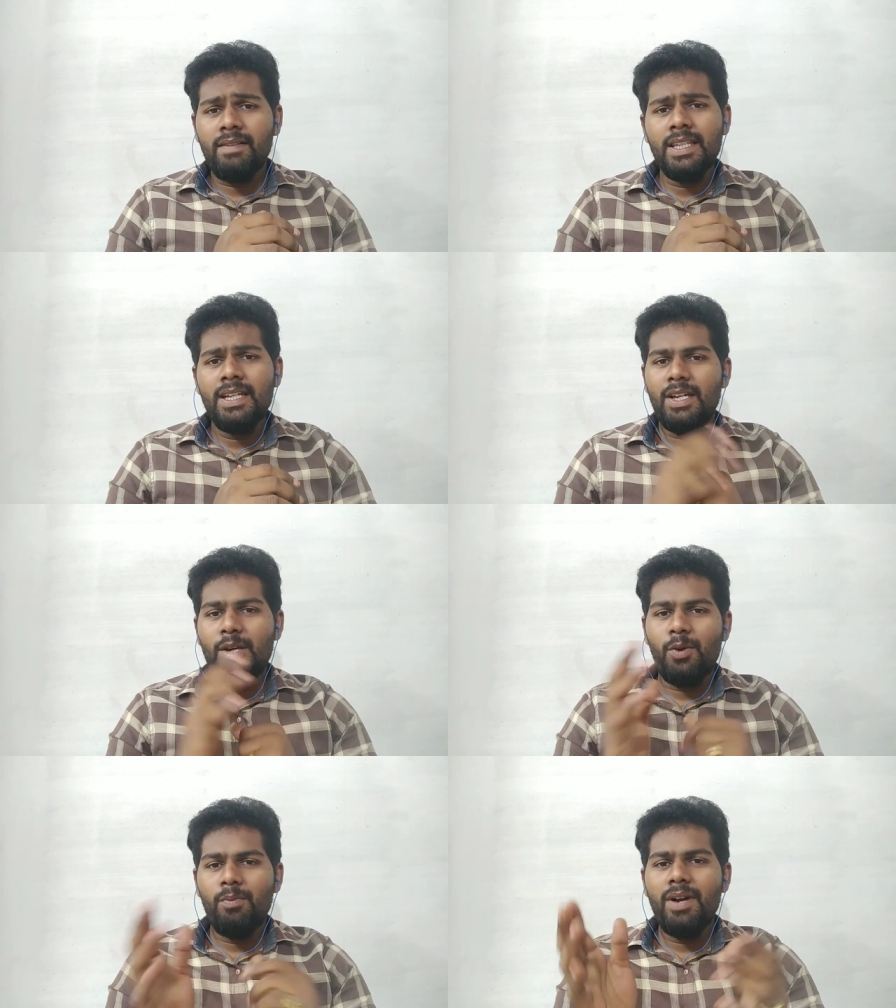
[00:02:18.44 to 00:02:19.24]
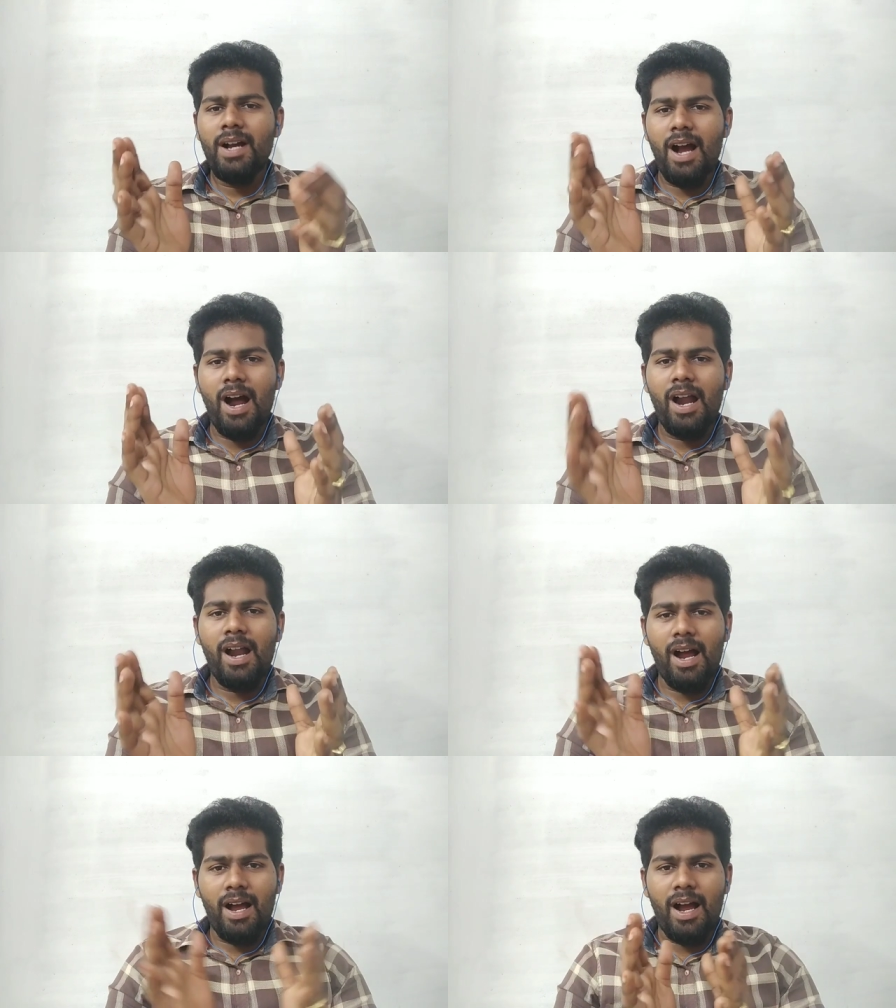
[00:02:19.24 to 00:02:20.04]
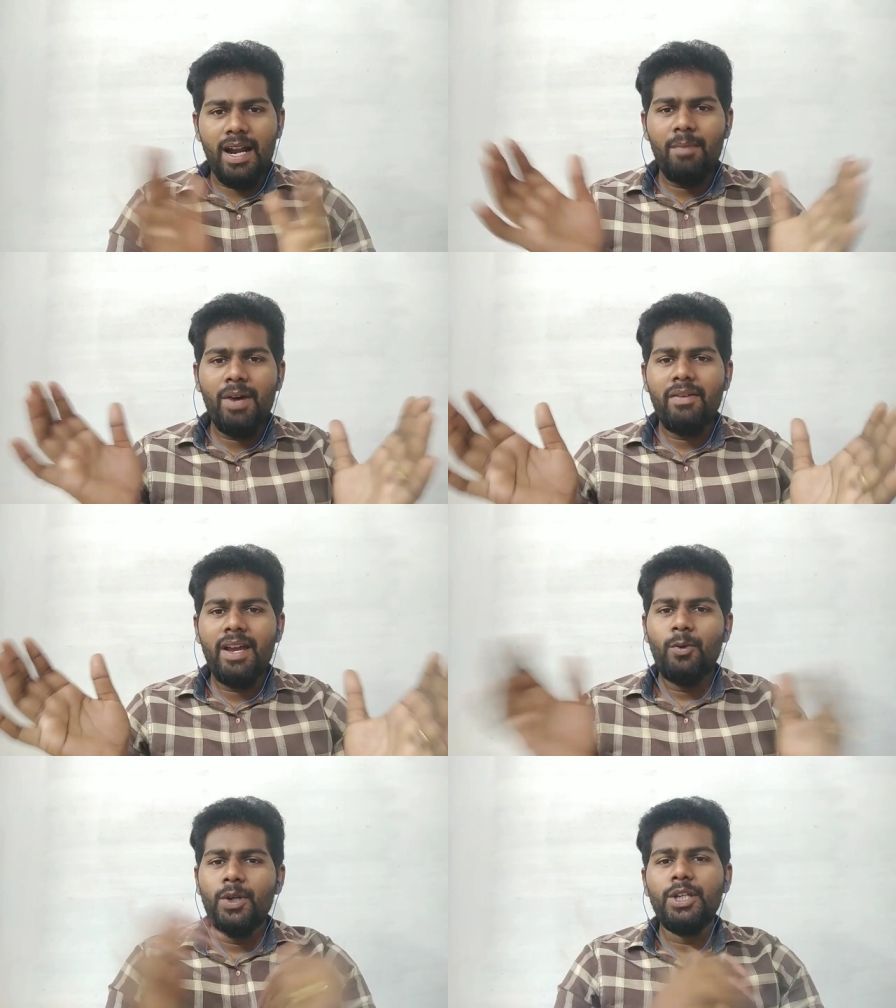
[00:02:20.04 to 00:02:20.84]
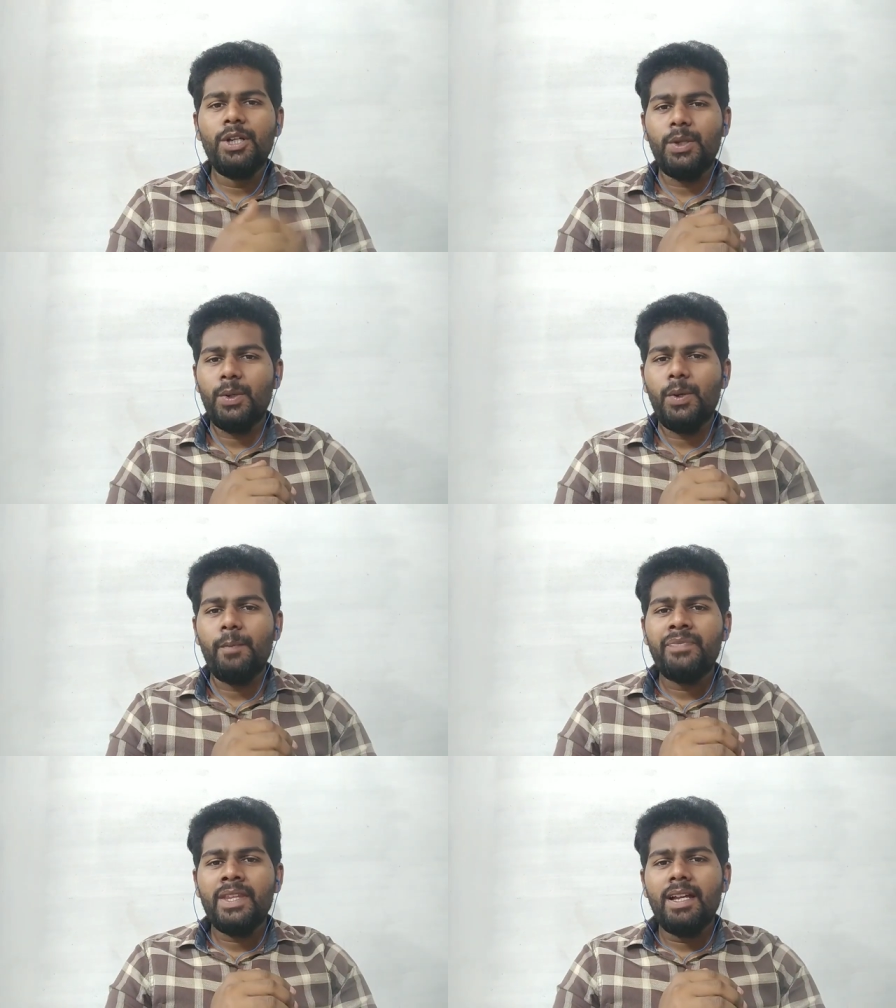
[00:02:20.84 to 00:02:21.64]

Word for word: வந்து ரொம்ப அகலமாகவே உழுதுகிட்டு இருக்கோம்